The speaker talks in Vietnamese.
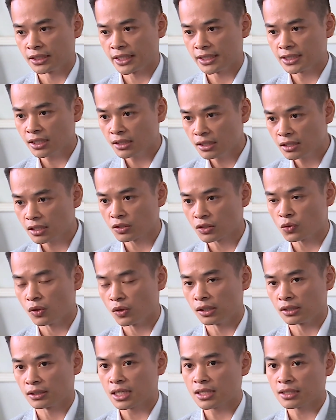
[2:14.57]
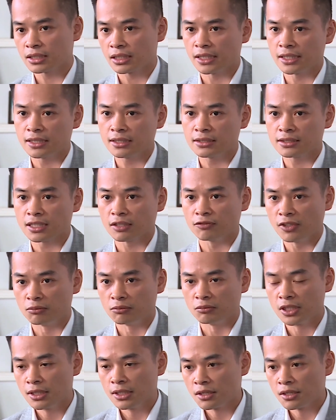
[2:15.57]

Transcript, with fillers: cái chất lượng của các cái sản phẩm